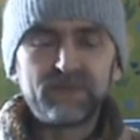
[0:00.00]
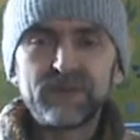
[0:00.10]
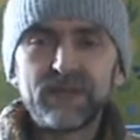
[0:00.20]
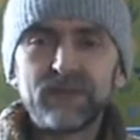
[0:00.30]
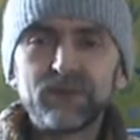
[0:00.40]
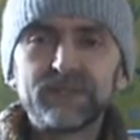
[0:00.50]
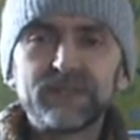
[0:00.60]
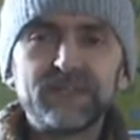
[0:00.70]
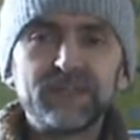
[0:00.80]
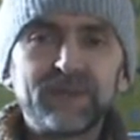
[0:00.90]
Viele
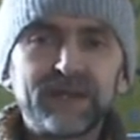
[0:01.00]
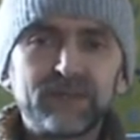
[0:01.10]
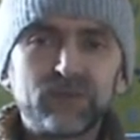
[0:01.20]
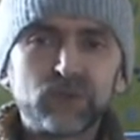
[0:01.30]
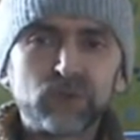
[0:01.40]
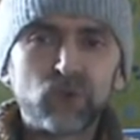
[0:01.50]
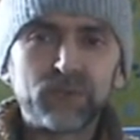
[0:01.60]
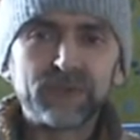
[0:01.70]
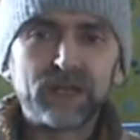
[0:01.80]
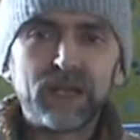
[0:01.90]
Leute, die in meine Wohnung
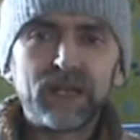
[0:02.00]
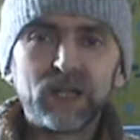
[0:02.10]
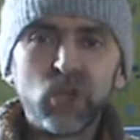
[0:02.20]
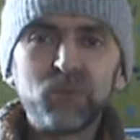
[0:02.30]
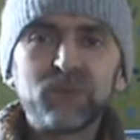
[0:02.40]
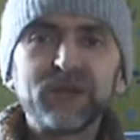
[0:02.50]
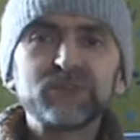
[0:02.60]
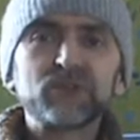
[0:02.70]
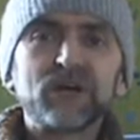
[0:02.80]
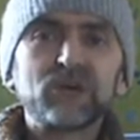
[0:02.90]
kommen, loben
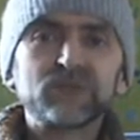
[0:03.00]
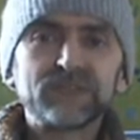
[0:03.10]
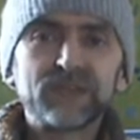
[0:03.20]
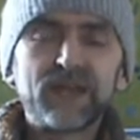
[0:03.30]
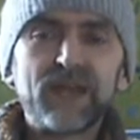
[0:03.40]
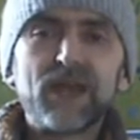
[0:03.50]
mein Zuhause.